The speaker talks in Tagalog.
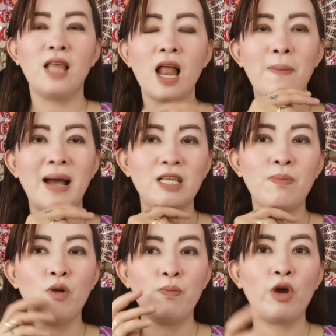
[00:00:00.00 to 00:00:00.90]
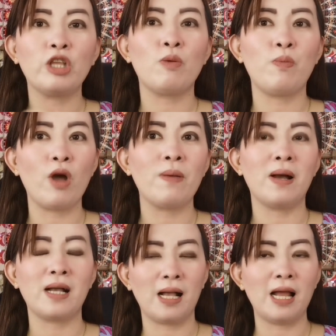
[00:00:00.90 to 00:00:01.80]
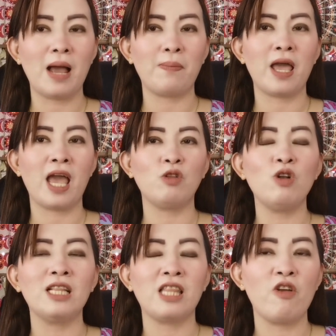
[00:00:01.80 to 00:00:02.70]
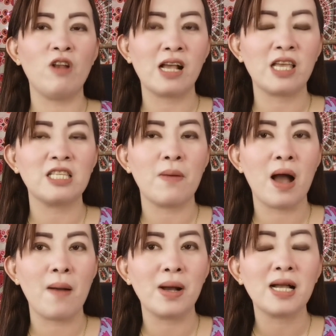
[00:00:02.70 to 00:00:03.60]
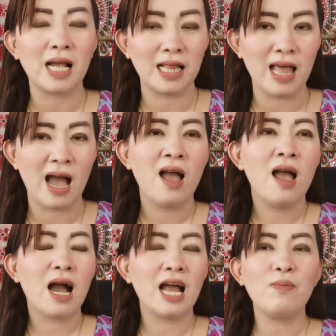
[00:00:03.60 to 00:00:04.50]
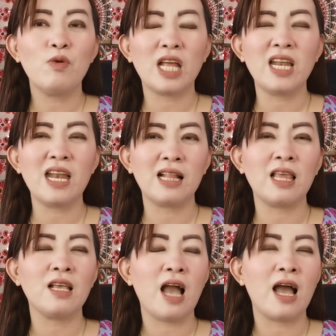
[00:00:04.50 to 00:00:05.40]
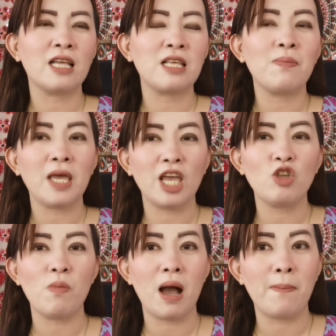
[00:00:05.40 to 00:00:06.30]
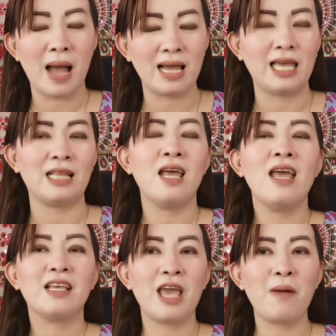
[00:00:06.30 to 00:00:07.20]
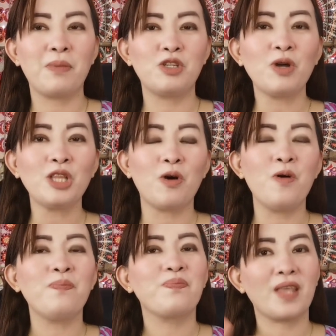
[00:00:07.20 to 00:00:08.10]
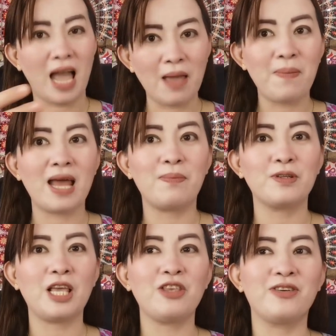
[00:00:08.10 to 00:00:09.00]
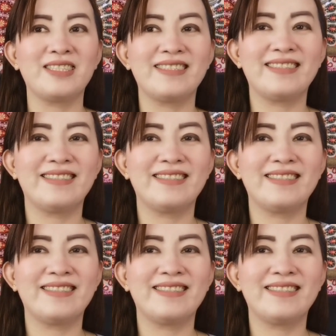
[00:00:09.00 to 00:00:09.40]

dahil possible po ito po ay magaganap. Kaya doon lang tayo lagi sa mga magaganda. Kalimutan na nating uh, sabihin yung mga pangit. Kaya ang video ito ay para po sa inyo.